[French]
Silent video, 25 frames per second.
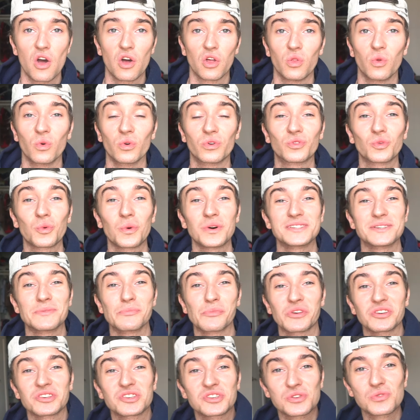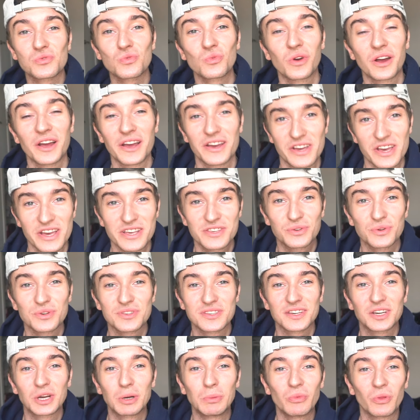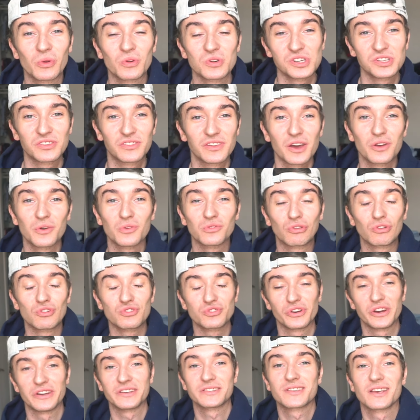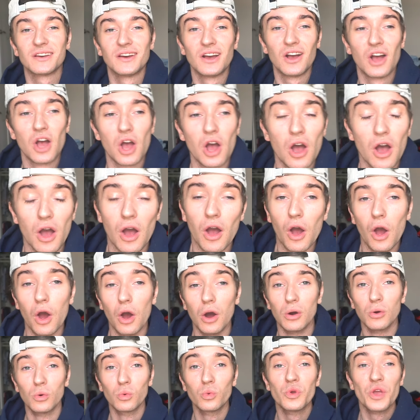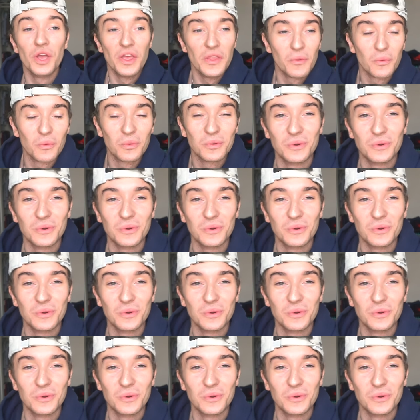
Donc troisième question, est-ce que c'est comme dans GTA Los Angeles euh, Oui et non.